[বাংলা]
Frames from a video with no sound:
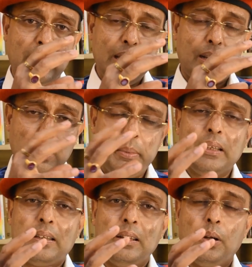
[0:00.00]
এই কামিং
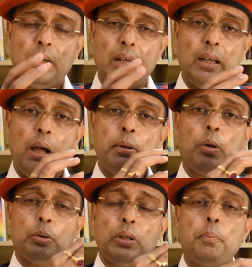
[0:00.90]
তিন ঘন্টায় আমি
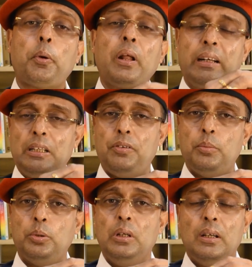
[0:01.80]
কতটা প্রোডাক্টিভ হব